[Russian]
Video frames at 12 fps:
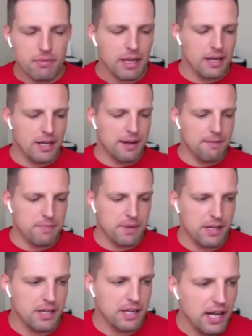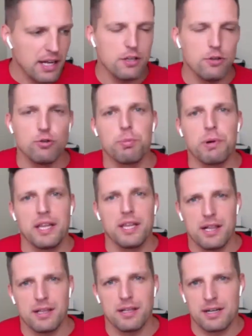Как
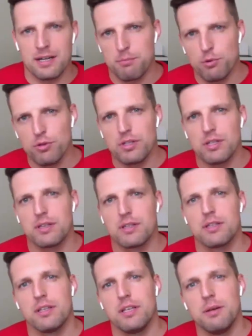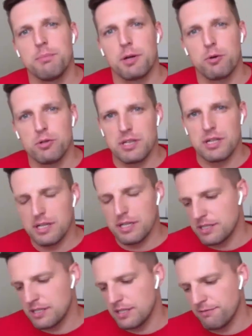YouTube-канал работает и приходят ли
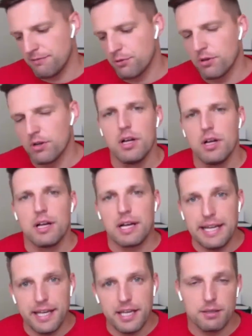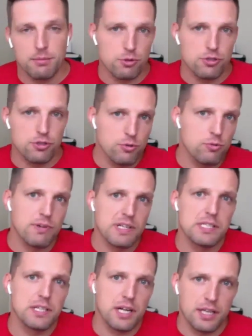с него клиенты? Потому что ну, у
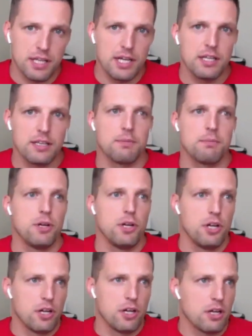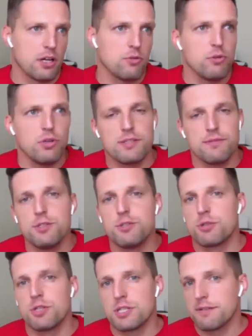вас на канале там, а, ну, есть видео,
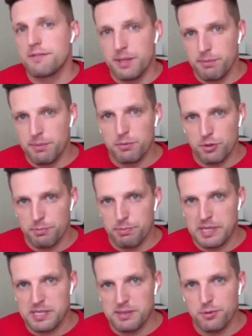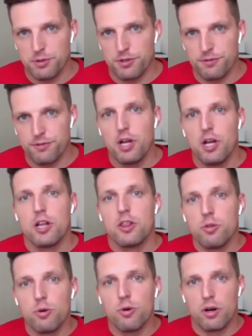где совсем немного просмотров,
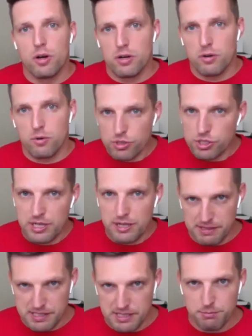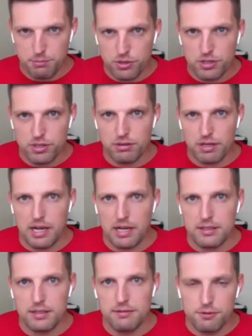но он же для вас работает
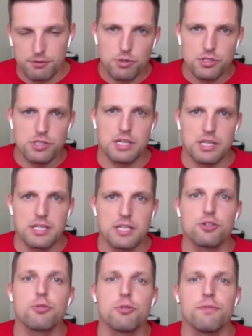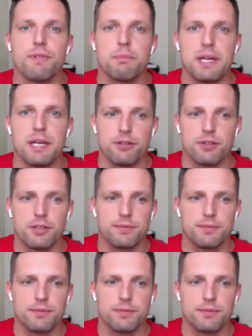как-то. Вот можете сказать, что он вам дает?